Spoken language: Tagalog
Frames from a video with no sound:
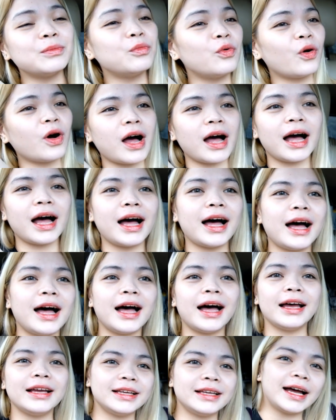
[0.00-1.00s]

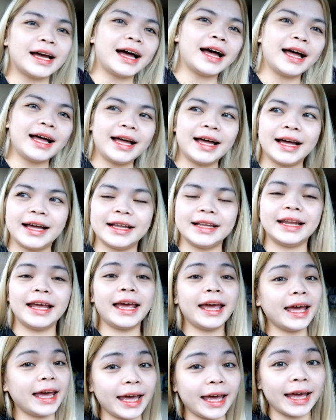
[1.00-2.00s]
mukha, ayan.
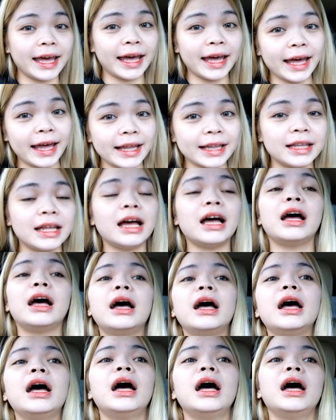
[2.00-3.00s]
And,
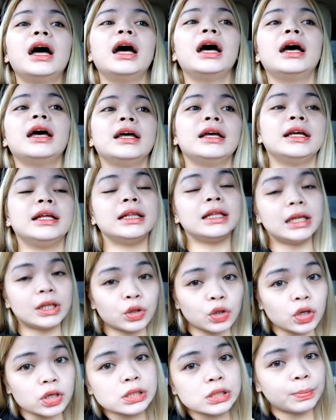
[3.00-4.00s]
hindi
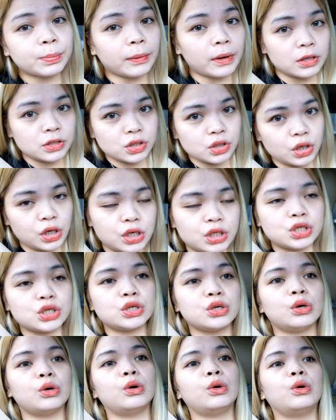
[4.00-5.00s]
to sponsored,
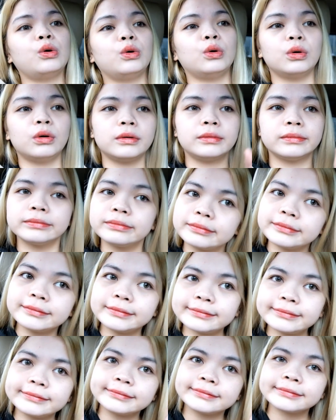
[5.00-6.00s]
so,
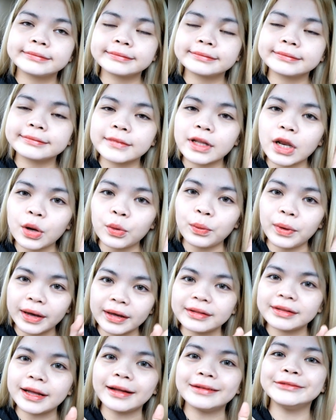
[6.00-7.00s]

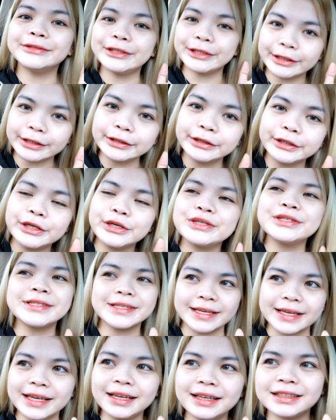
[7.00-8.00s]
wait until you
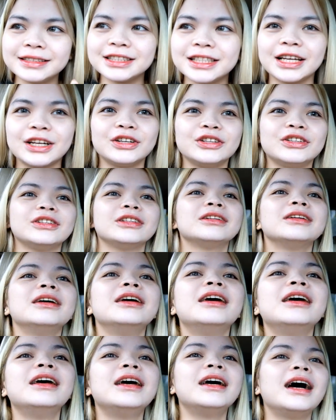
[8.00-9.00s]
see, charot.
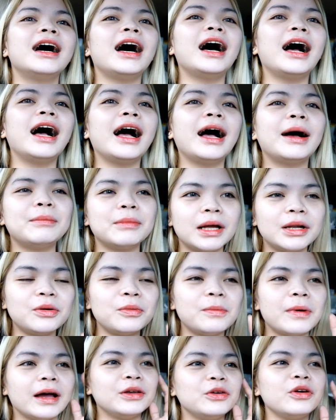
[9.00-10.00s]
Um,
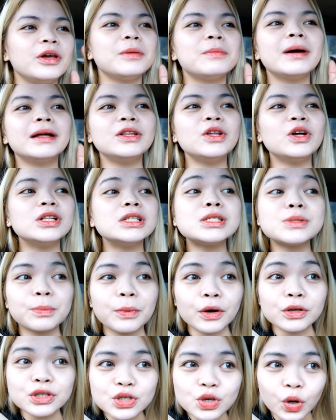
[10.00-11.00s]
ano ba, yung iba doon
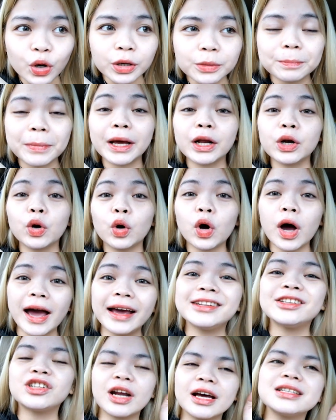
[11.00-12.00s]
sponsored, pero
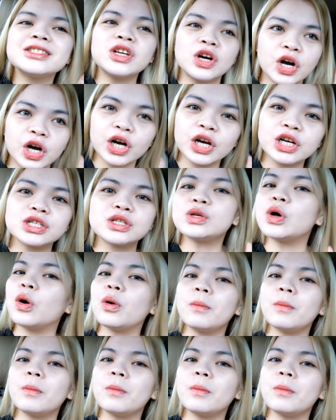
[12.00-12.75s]
I trust her so